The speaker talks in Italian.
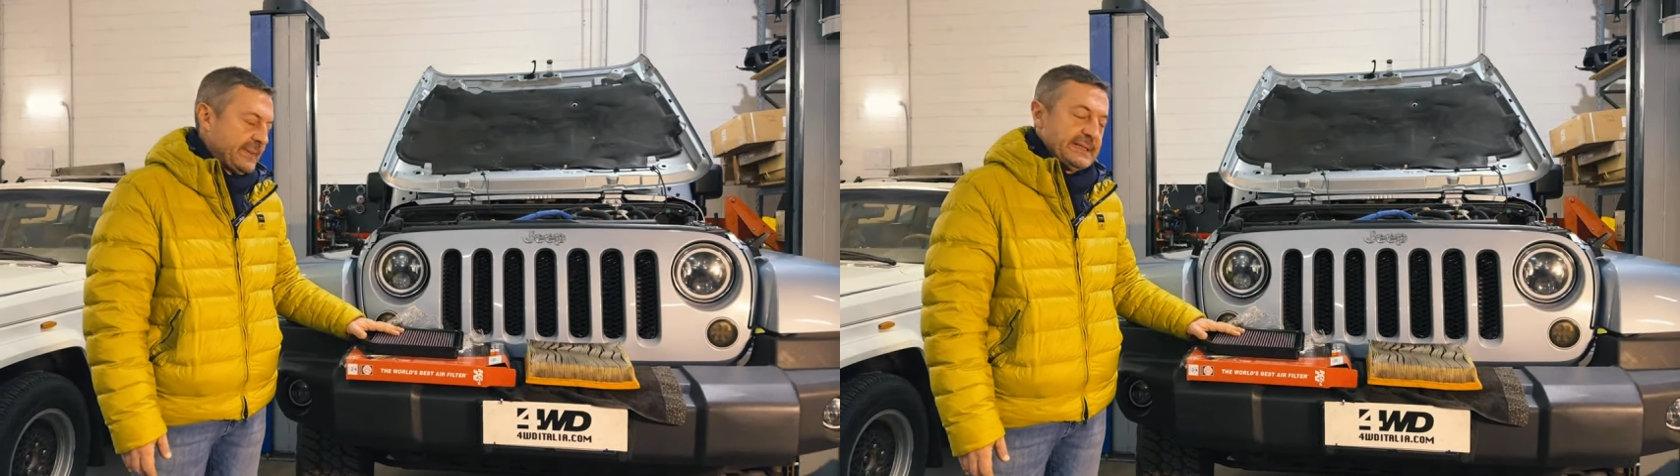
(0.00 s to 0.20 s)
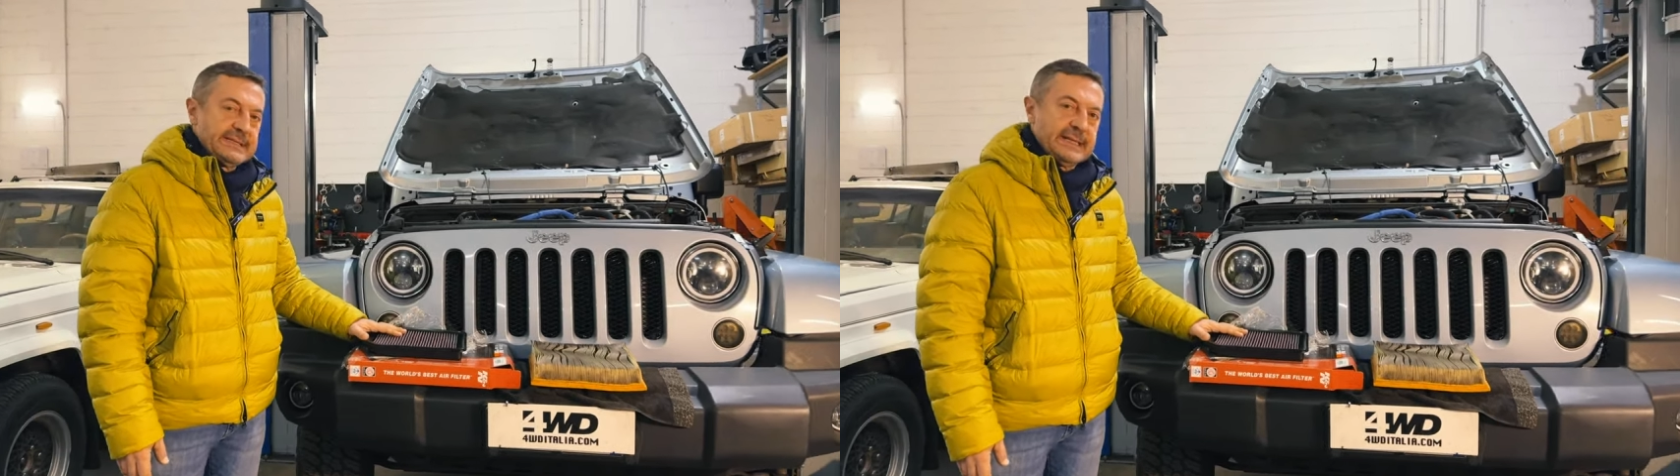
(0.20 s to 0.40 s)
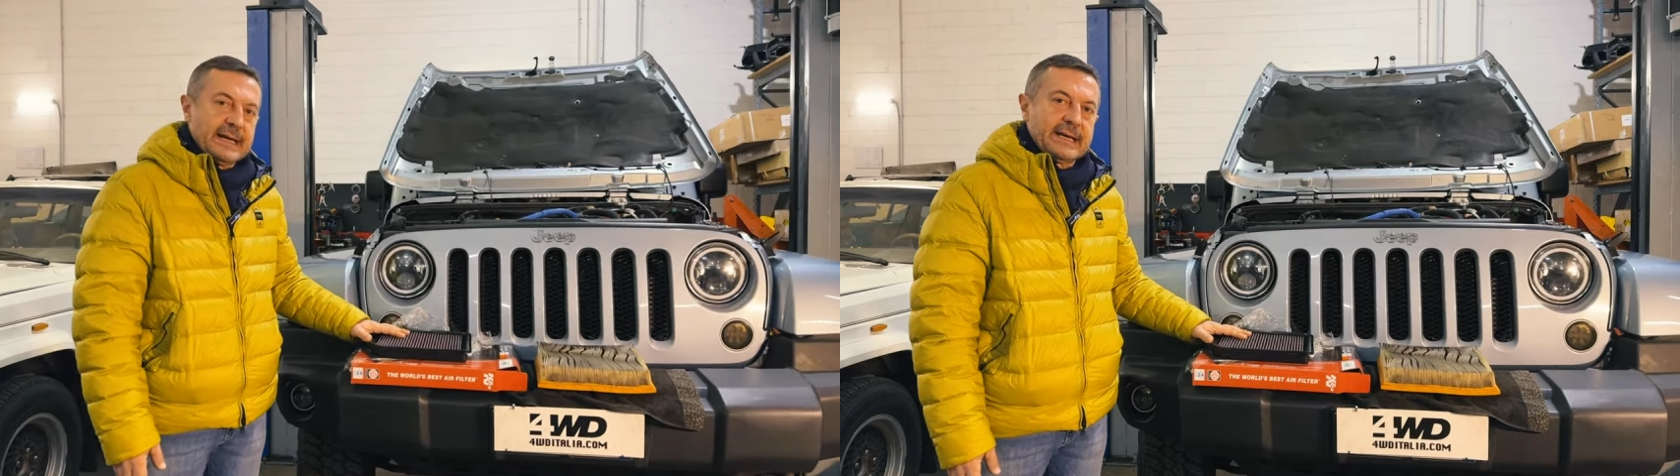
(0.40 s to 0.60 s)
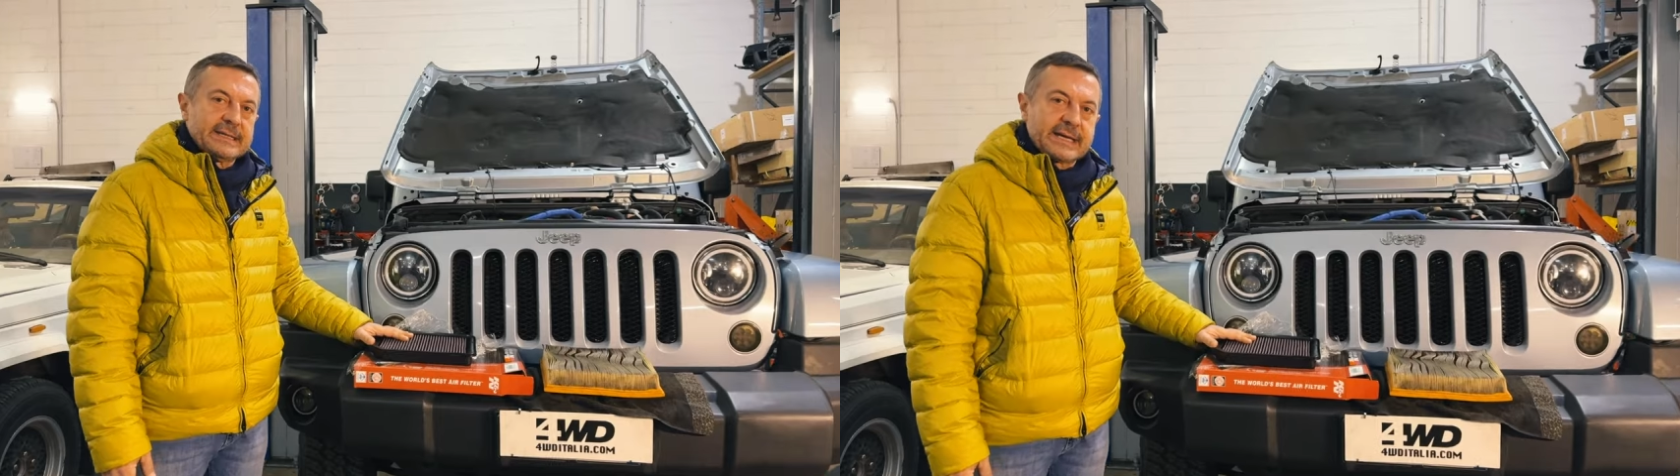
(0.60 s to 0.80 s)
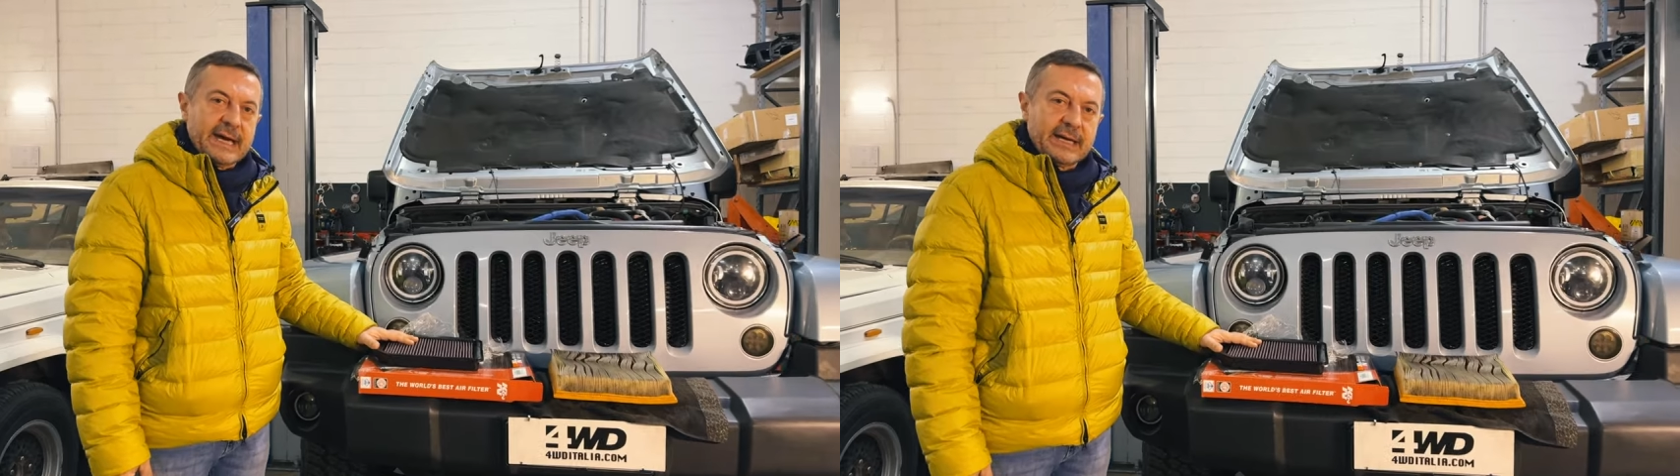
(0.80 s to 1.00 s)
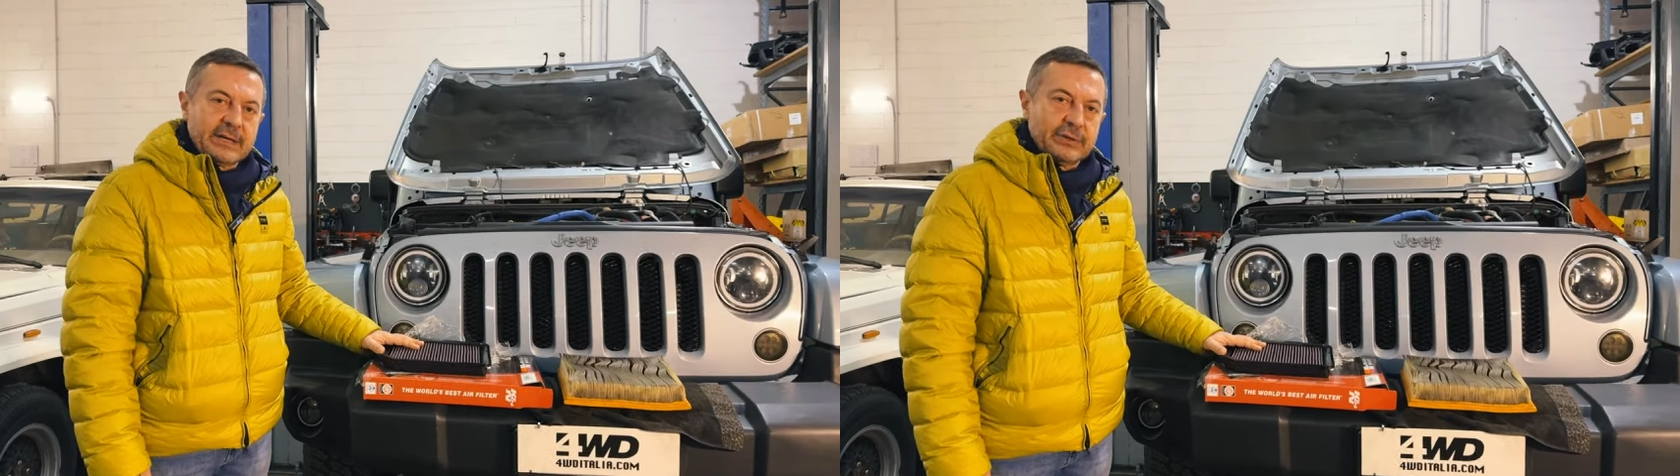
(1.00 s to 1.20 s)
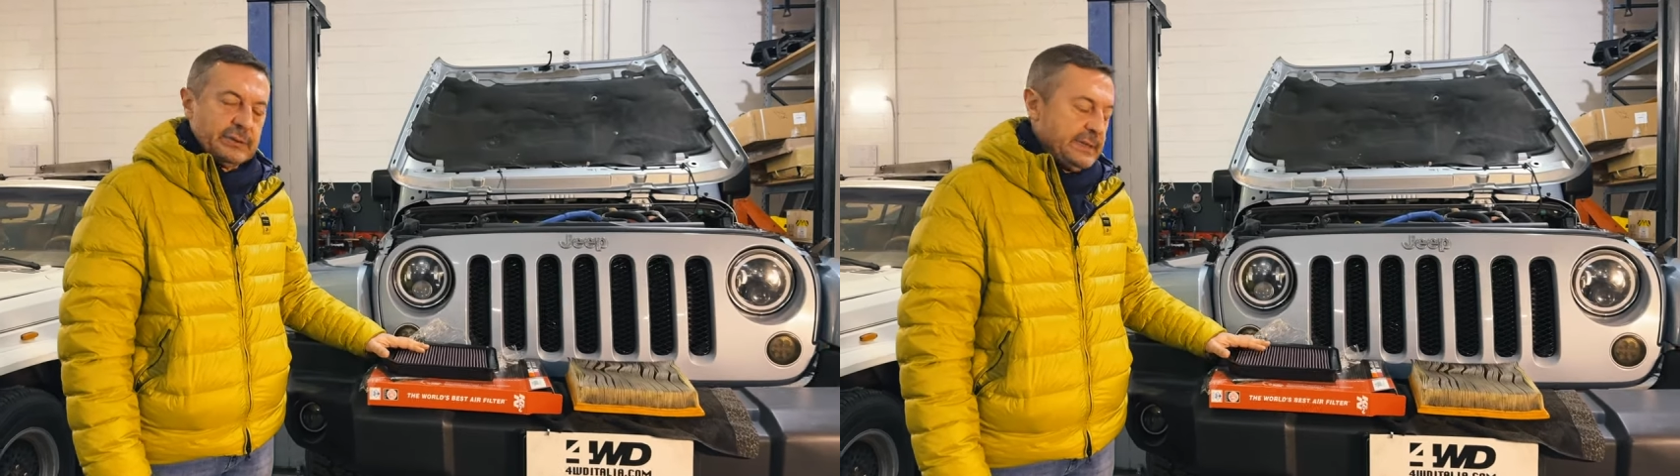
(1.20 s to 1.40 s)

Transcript: a benzina anche a scarico